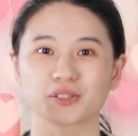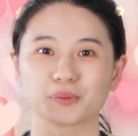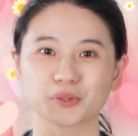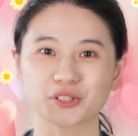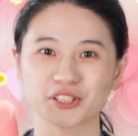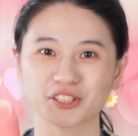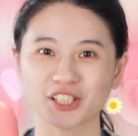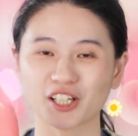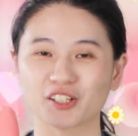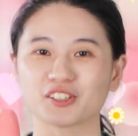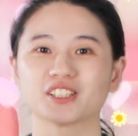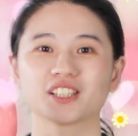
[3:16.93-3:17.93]
有没有听
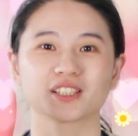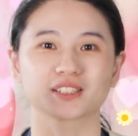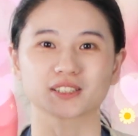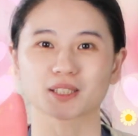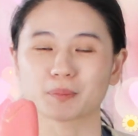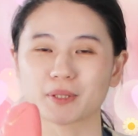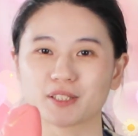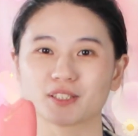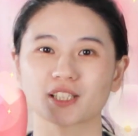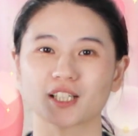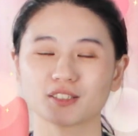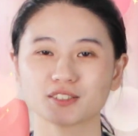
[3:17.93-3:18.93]
到？这个皮
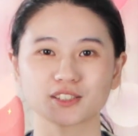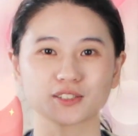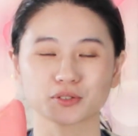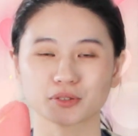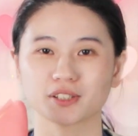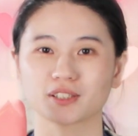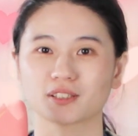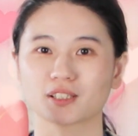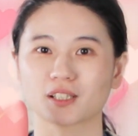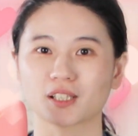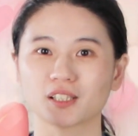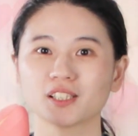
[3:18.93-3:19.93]
超级脆的
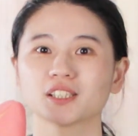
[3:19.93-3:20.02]
哦，